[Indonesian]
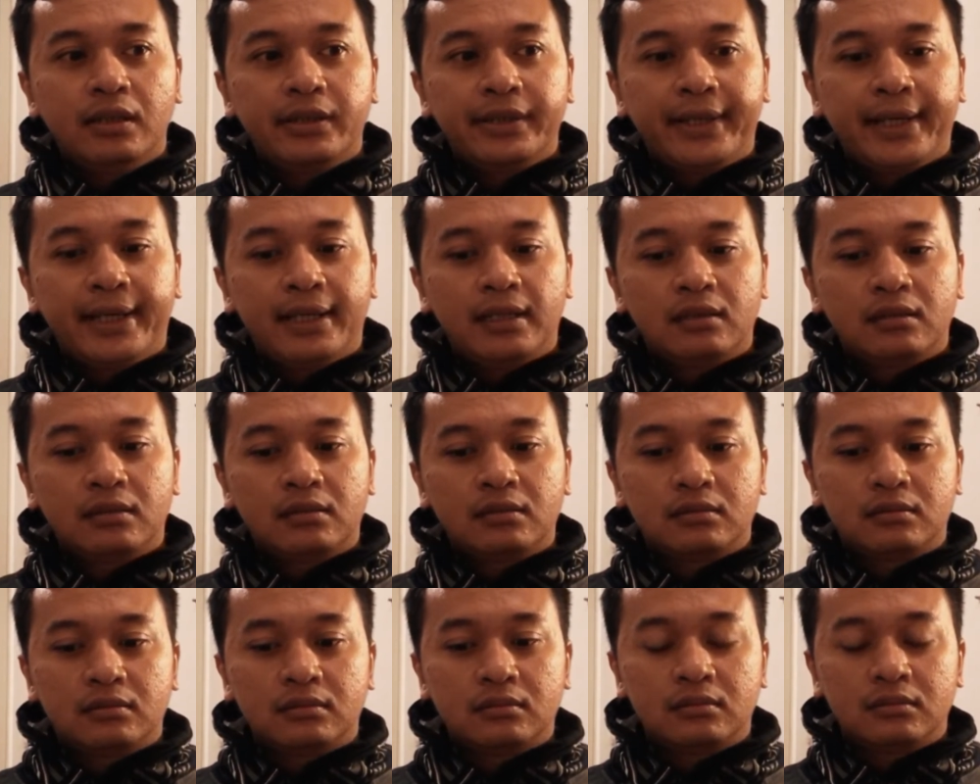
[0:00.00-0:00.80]

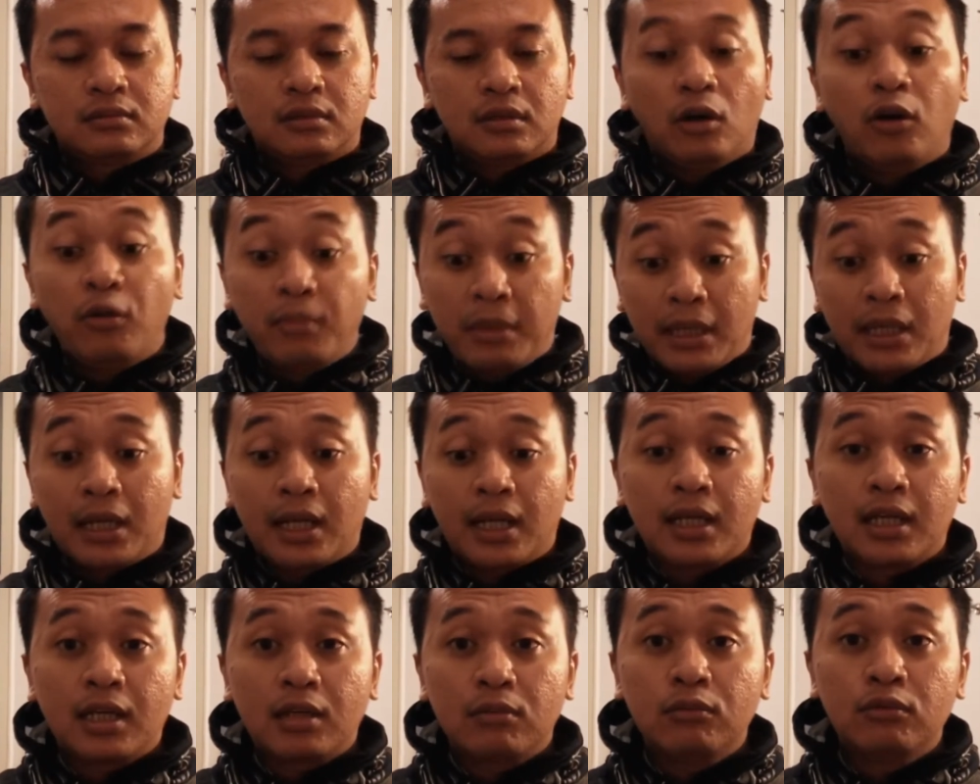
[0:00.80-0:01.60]
Dan oh
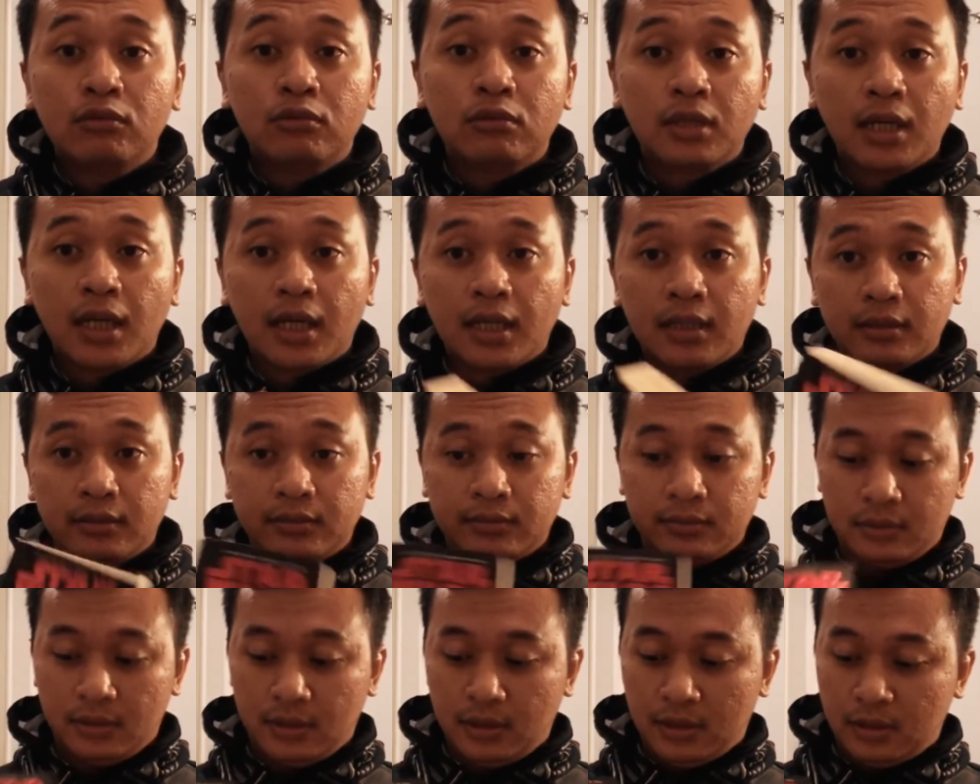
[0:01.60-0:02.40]
balik lagi ke buku ya,
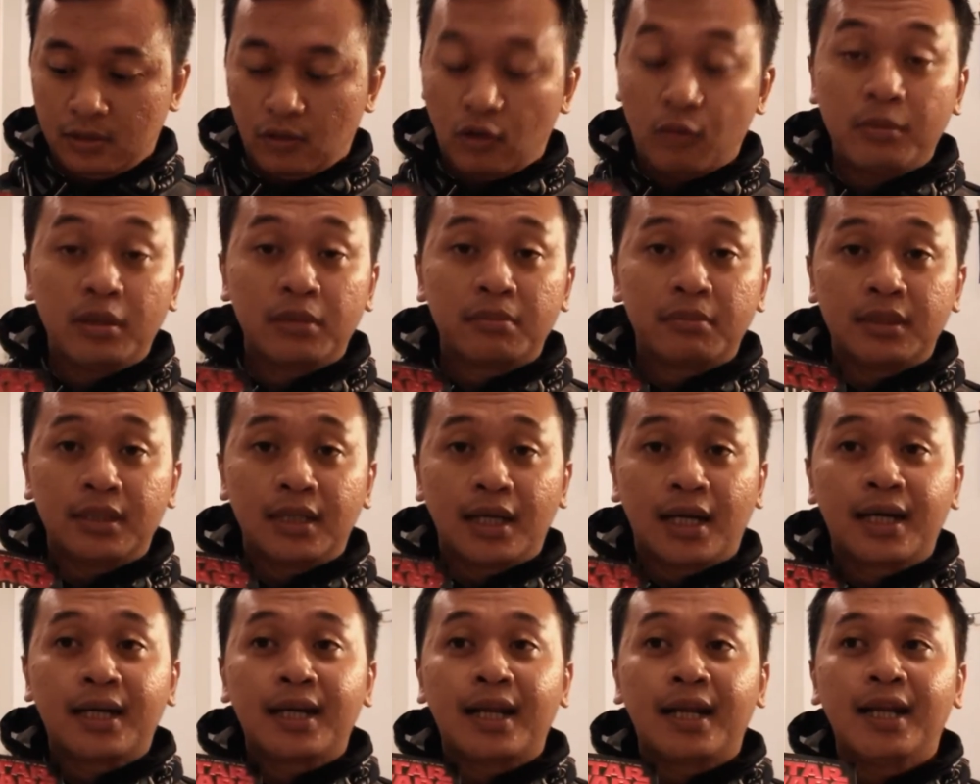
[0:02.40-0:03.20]
ya
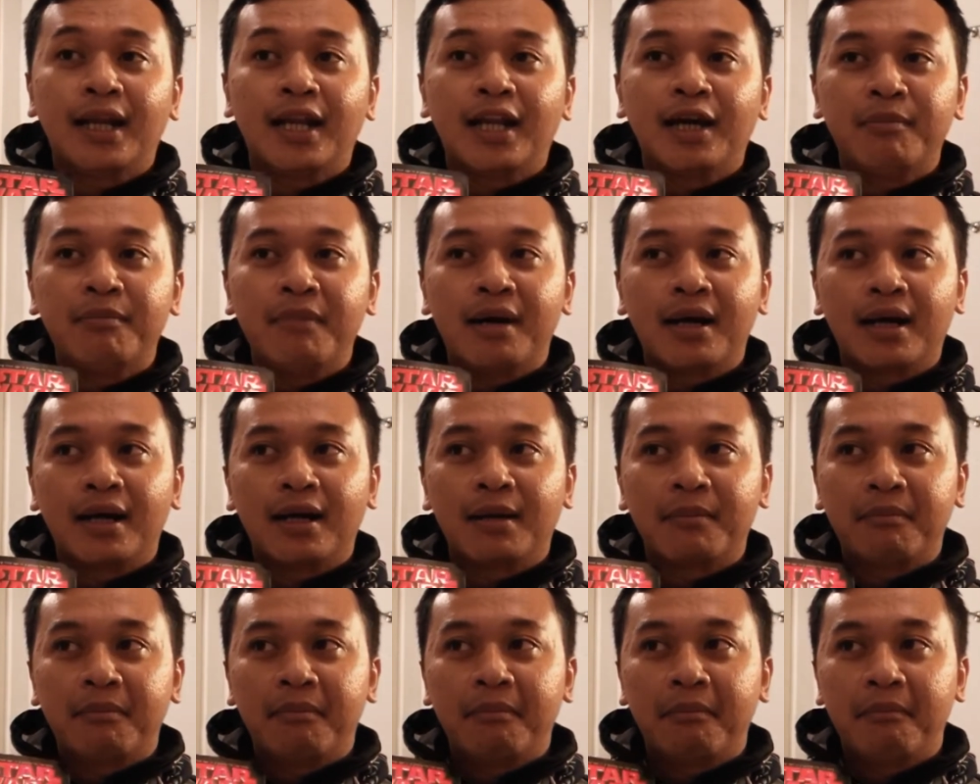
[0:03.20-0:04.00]
komitmennya kan adalah
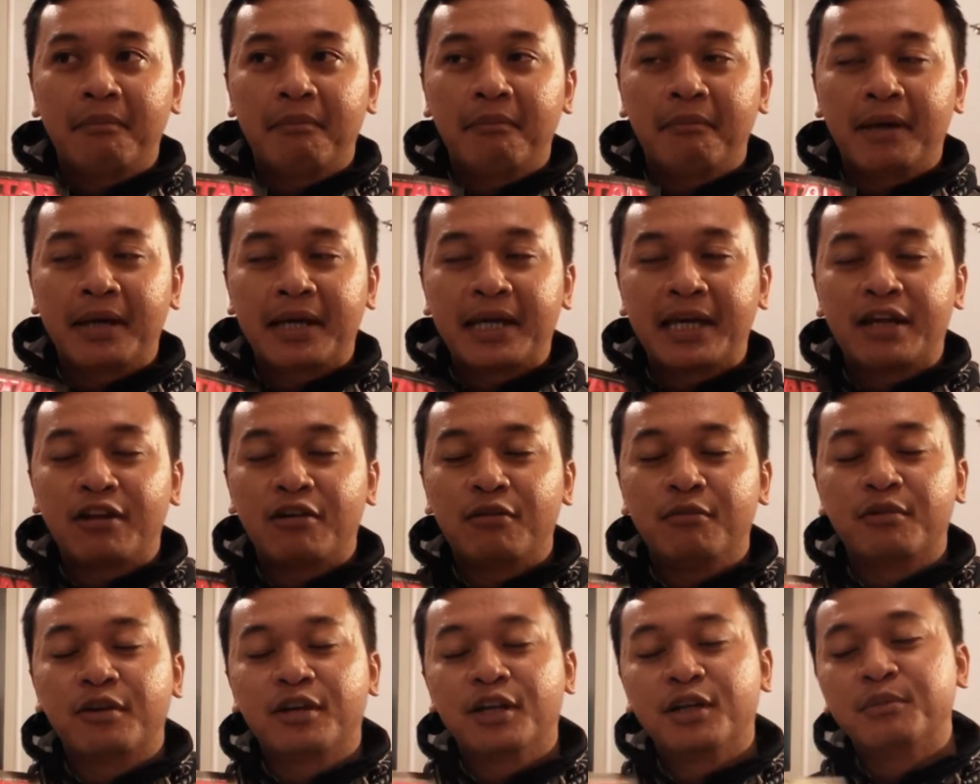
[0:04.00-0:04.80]

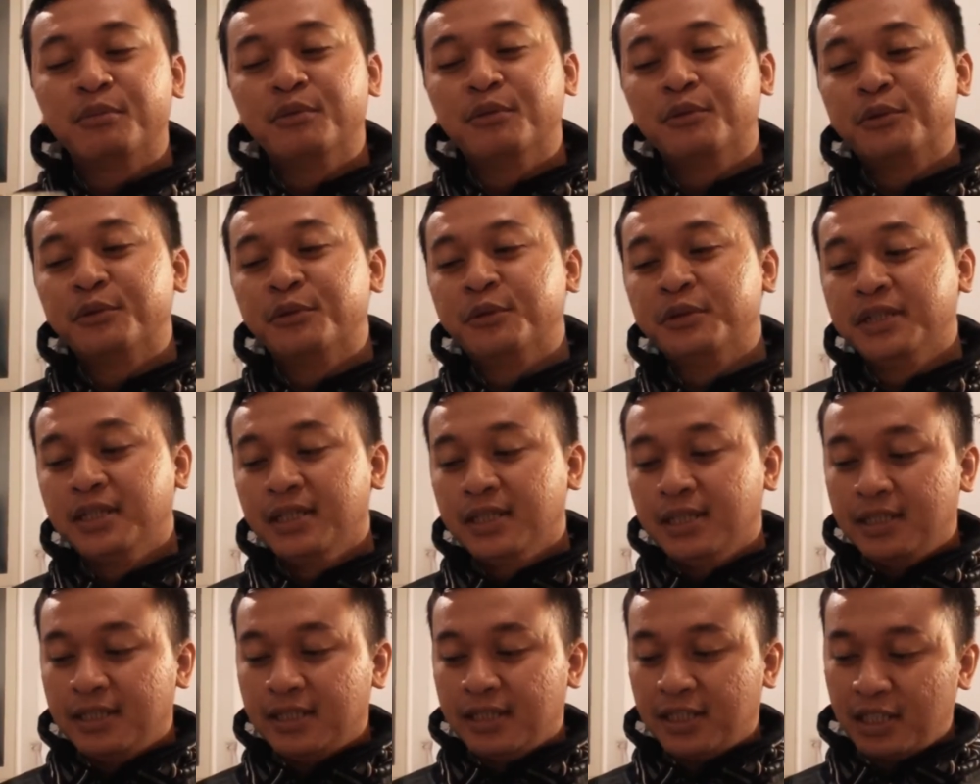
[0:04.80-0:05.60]
bagian obrolan buku.
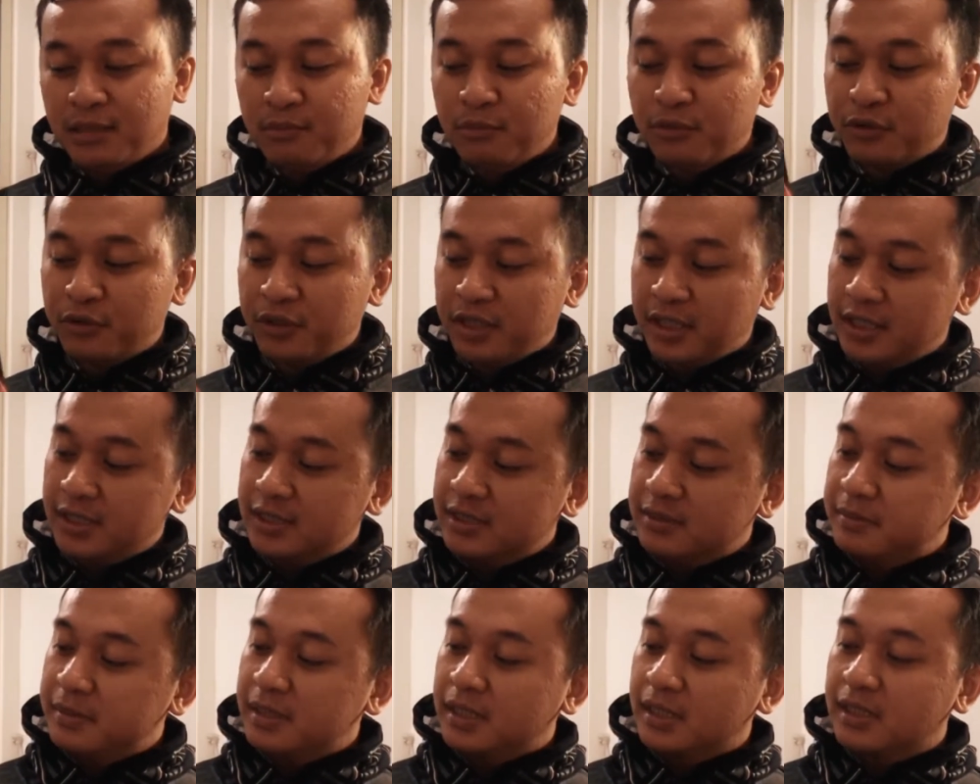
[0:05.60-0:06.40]
Nah di buku
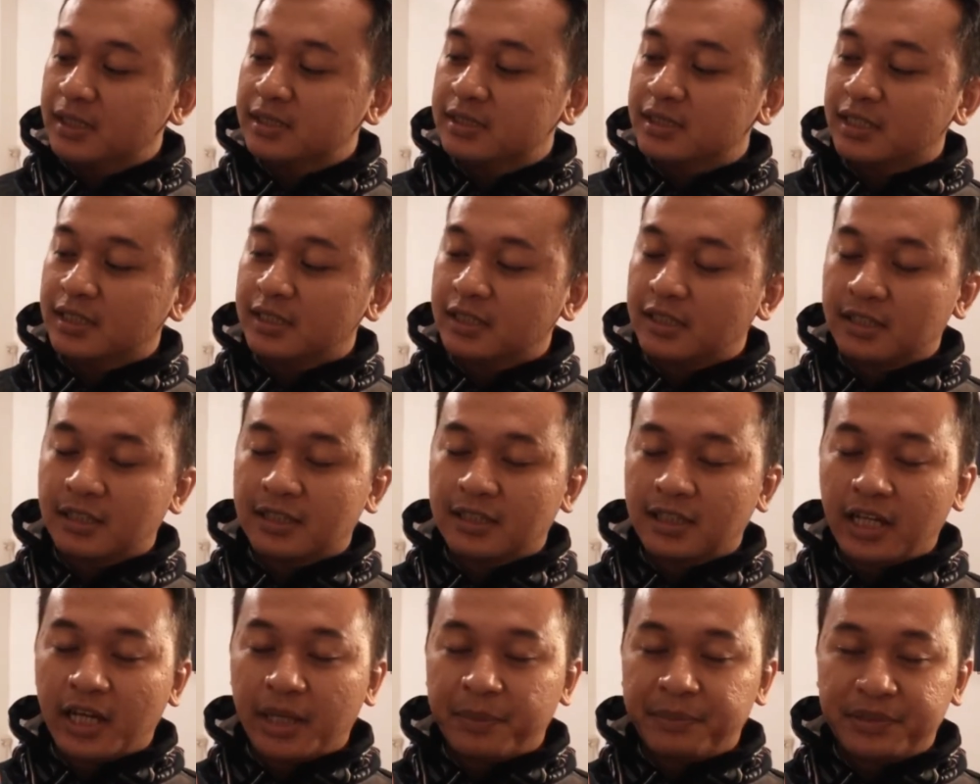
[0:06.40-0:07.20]
ini sebenarnya cerita
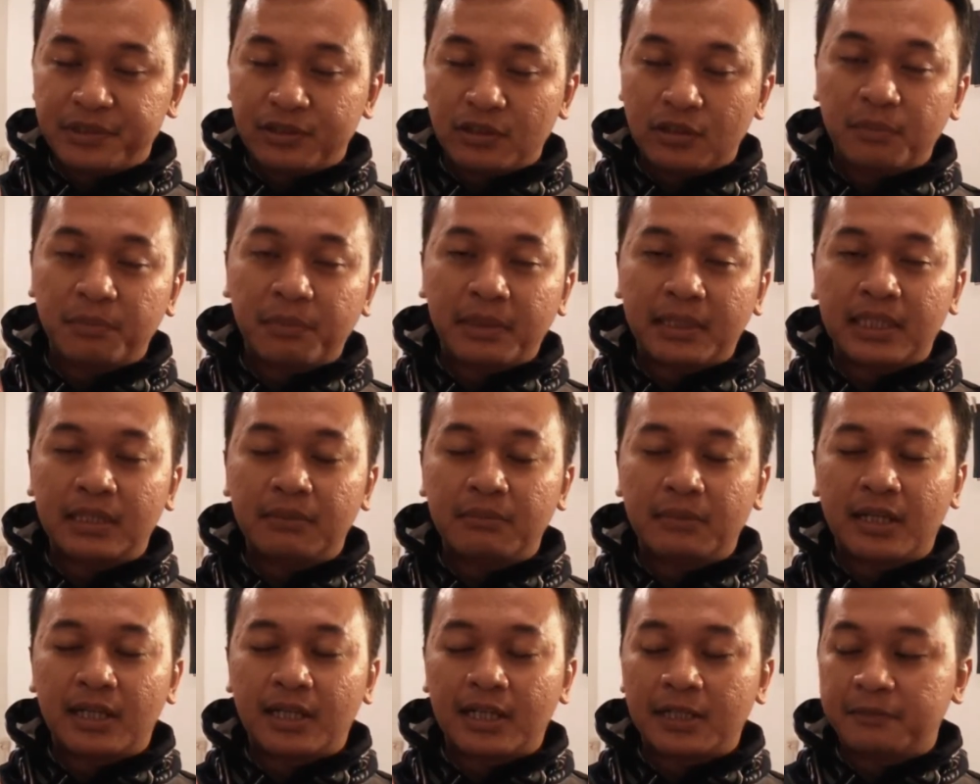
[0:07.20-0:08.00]
tentang episode
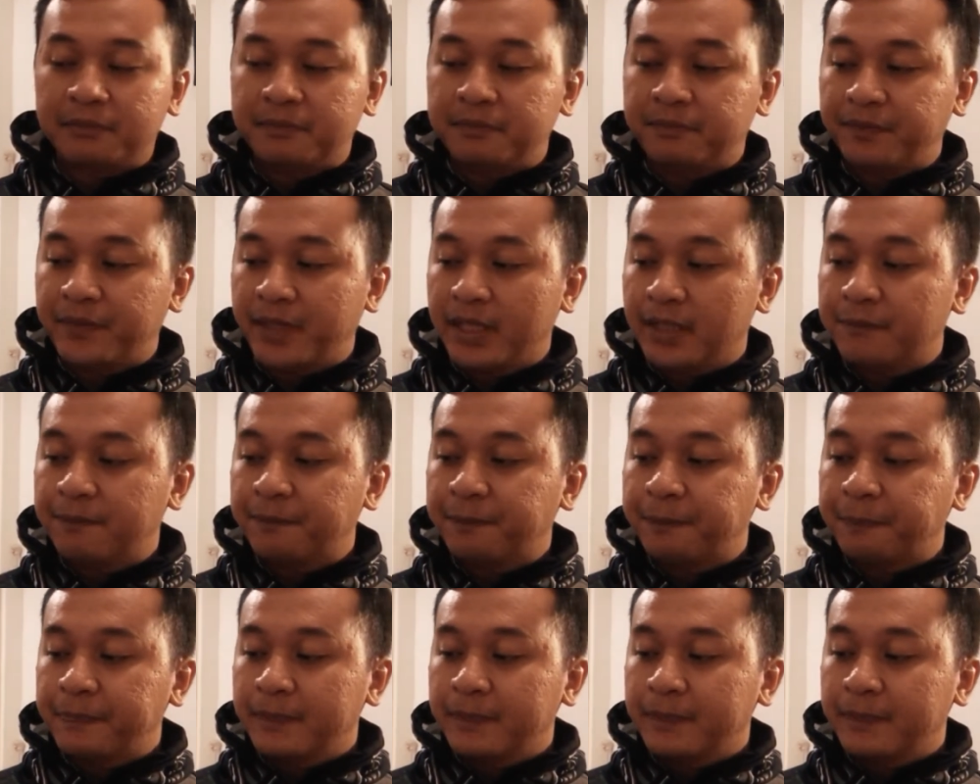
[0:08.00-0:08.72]
456 ya,